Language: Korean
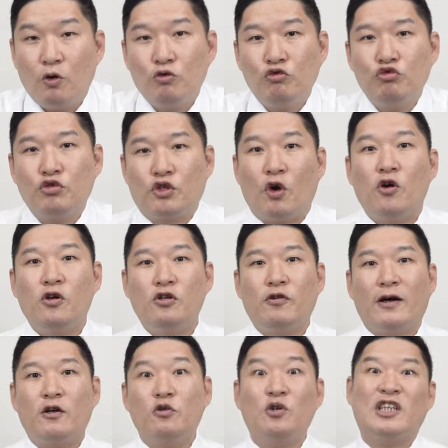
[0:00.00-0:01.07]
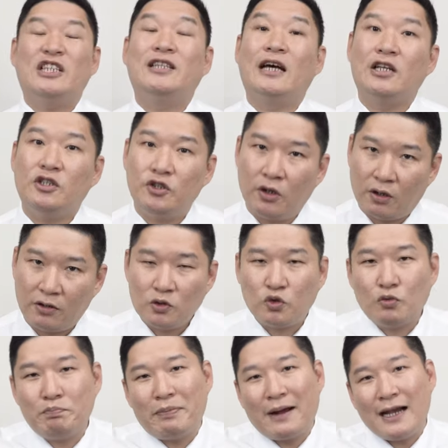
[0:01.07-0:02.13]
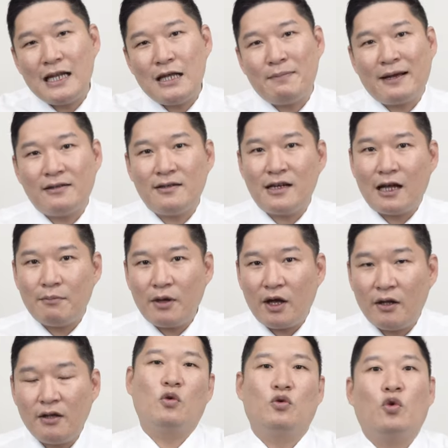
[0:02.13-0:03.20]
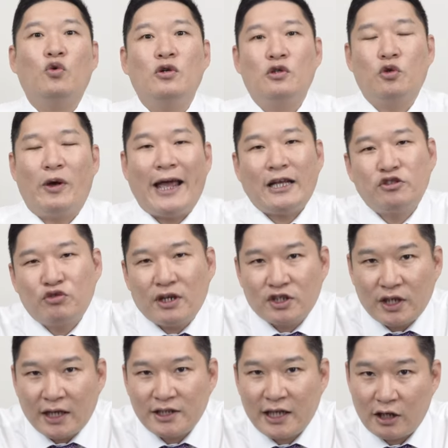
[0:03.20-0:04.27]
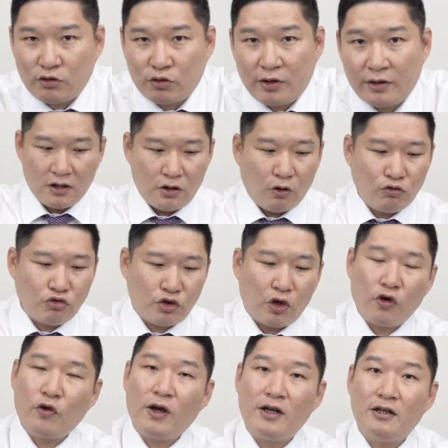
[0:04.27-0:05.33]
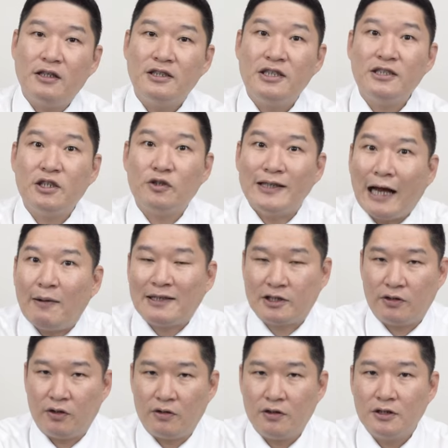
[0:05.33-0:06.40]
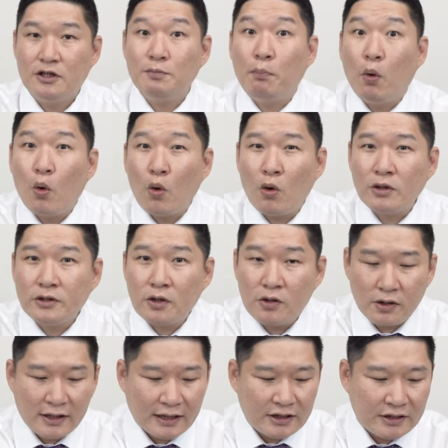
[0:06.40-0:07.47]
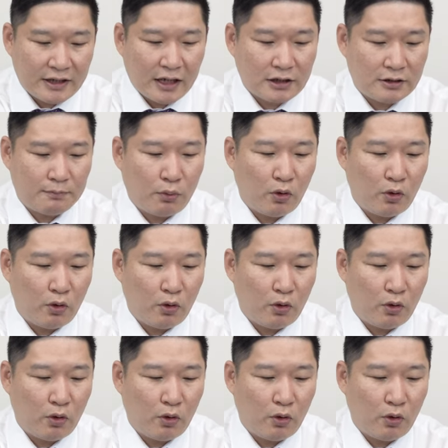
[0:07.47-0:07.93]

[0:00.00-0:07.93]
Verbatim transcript: 연구 결과를 또 기다리죠. 그래서 좀 빨리 받으려면 또 돈을 또 엑스트라 차지가 있고요. 연구 결과가 실제로 나왔어요. 그 보고서까지 제가 좀